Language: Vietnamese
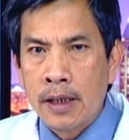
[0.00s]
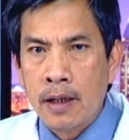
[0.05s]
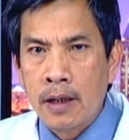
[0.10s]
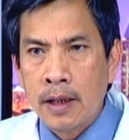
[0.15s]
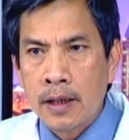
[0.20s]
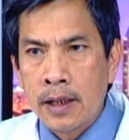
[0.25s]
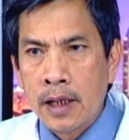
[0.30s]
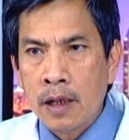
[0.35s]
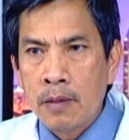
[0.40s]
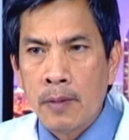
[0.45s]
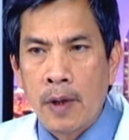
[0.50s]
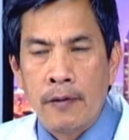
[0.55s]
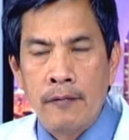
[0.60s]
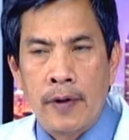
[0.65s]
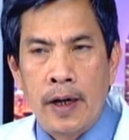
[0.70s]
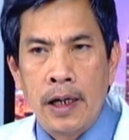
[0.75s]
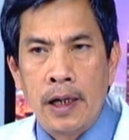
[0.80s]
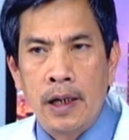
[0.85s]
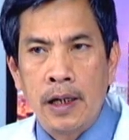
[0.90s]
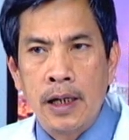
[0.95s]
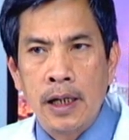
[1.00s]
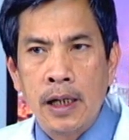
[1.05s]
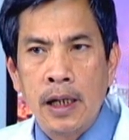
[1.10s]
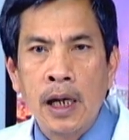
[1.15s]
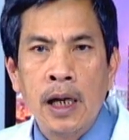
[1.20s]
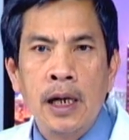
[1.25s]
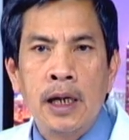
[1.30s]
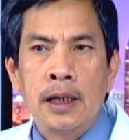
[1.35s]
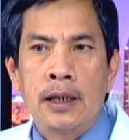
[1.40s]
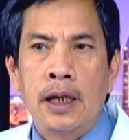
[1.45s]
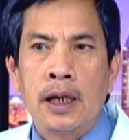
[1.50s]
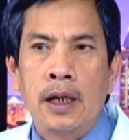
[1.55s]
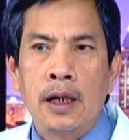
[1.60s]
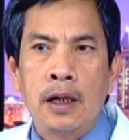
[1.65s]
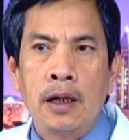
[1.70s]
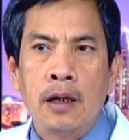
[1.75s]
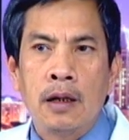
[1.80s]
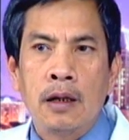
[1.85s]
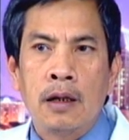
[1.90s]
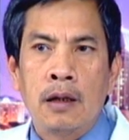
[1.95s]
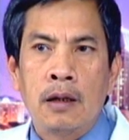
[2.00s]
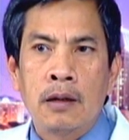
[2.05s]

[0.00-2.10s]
cái chất bảo vệ đó đi thì